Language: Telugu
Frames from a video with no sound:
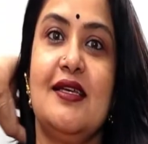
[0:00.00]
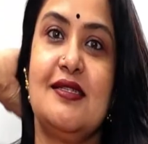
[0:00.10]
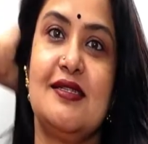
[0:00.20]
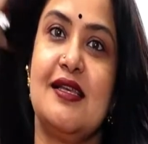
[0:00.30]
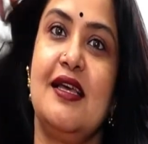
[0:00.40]

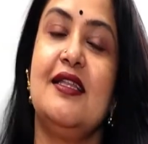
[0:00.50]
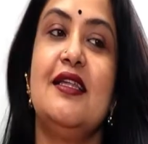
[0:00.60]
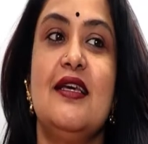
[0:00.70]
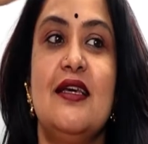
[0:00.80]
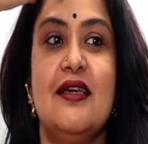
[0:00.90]
ఎస్
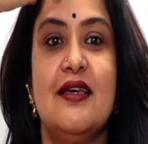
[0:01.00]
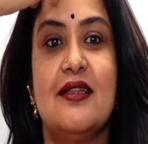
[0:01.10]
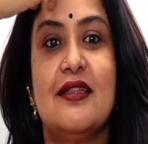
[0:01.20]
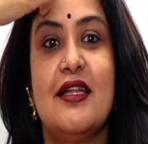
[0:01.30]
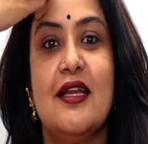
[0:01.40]
ఇది
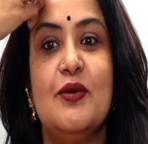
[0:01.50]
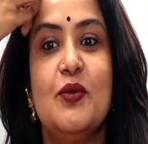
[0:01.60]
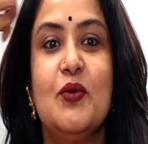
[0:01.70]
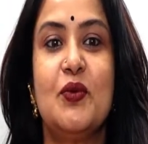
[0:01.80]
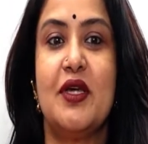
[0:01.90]

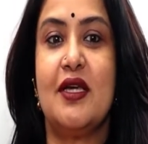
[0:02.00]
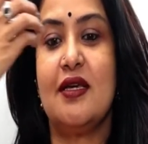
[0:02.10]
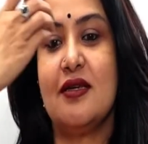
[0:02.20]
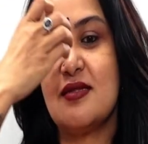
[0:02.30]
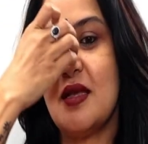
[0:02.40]
తెలుగుకి
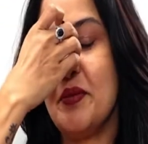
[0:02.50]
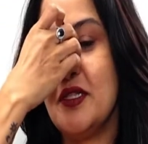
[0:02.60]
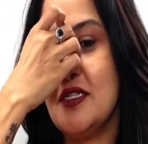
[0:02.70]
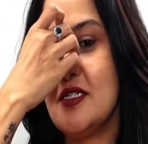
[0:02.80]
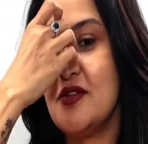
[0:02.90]

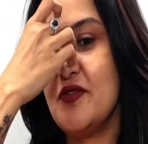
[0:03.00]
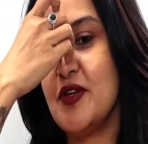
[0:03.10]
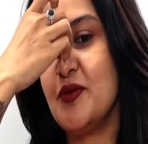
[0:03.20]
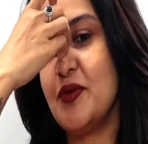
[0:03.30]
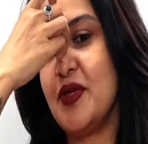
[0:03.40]
సంబంధించిన
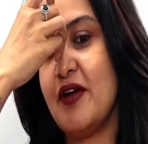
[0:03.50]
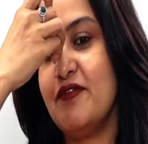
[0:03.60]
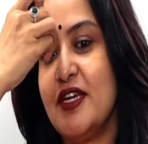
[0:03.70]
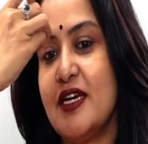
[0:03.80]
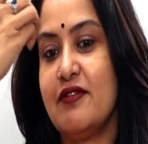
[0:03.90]
వరకు యా
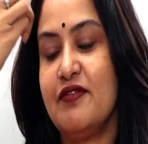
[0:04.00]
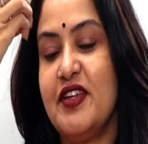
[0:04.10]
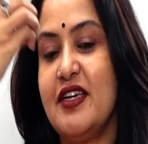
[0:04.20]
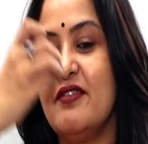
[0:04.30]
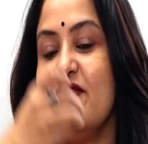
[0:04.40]
ఆర్
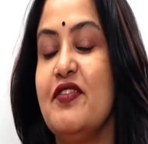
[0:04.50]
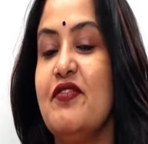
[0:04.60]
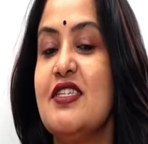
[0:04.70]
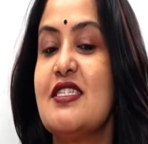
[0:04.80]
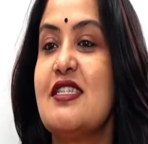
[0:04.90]

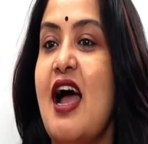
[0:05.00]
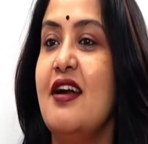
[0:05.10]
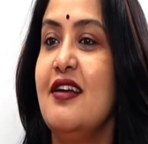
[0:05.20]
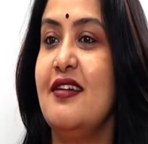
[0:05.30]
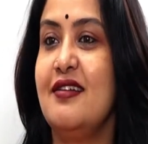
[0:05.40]
వి
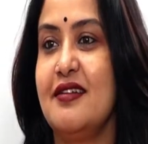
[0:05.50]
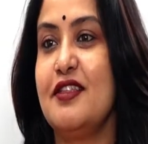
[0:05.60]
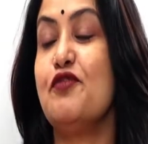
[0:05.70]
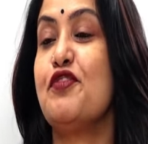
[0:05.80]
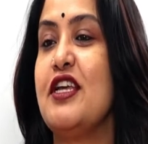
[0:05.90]
స్టార్టెడ్
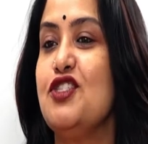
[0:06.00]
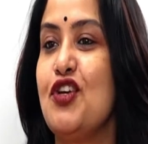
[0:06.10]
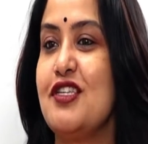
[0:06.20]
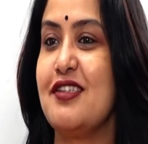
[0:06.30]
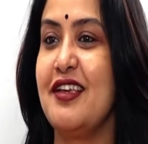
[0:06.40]
ద
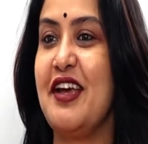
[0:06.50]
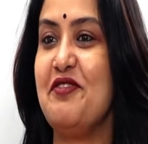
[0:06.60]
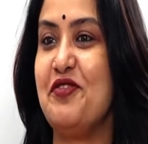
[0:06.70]
ఫ్రాంచైజీ ఐ